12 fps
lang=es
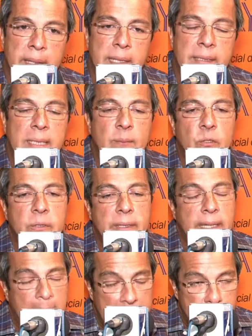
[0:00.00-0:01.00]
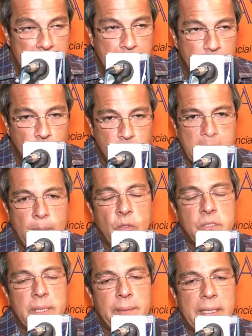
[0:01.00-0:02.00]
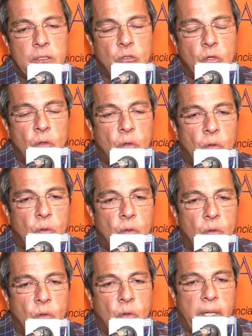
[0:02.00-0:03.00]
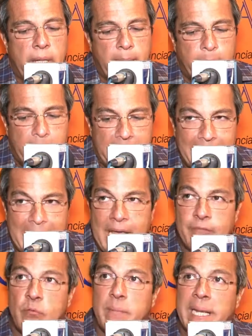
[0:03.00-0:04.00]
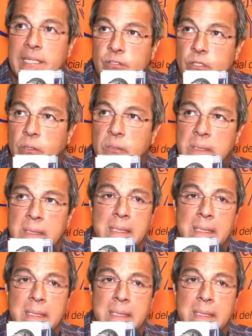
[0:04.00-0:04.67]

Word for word: estamos de alimentos, estamos llevando eh, brigadas de fumigación,